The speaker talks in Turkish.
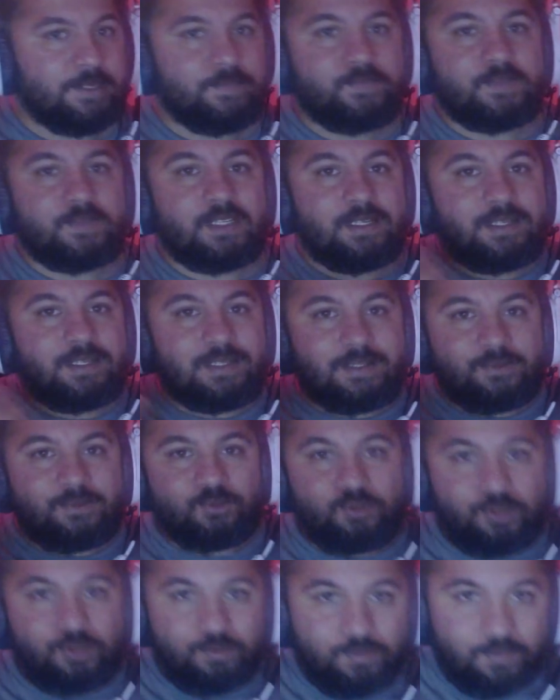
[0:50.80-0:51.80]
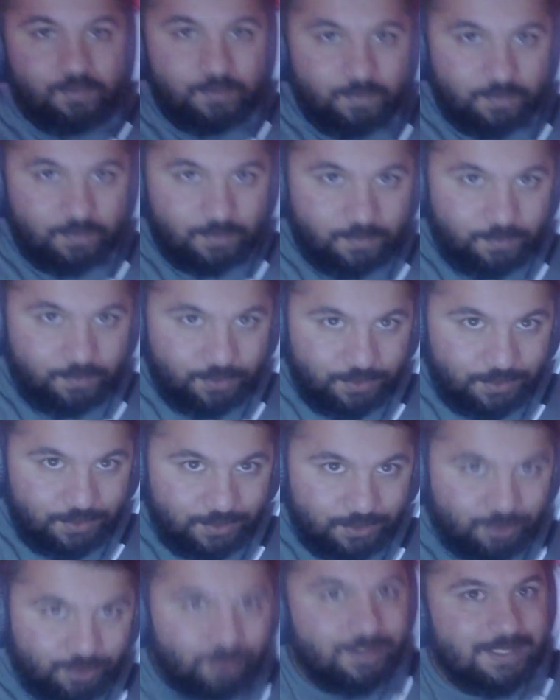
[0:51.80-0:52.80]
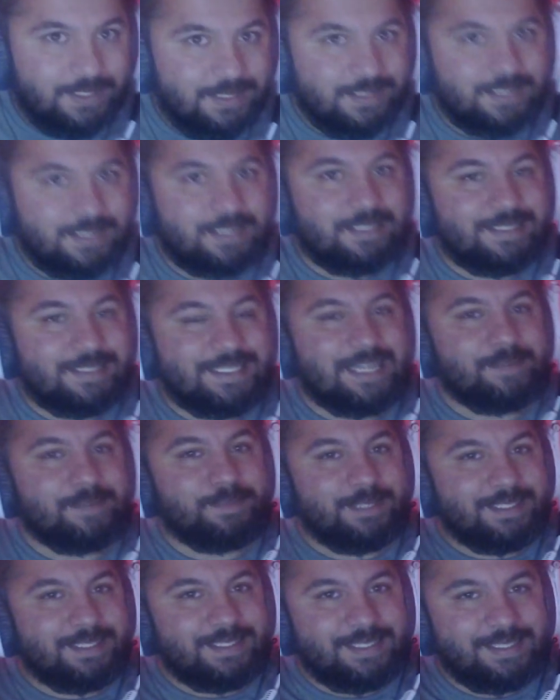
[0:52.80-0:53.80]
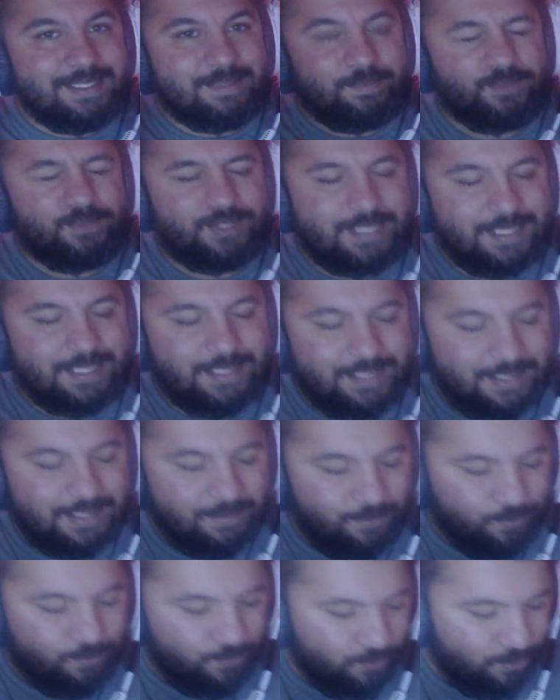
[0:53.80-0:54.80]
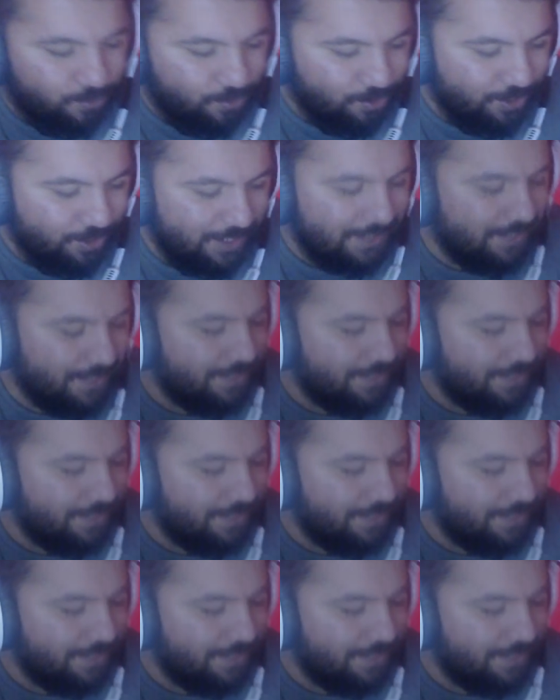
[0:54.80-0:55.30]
e, tüm bu sorularınızın cevaplarını bu seride göreceksiniz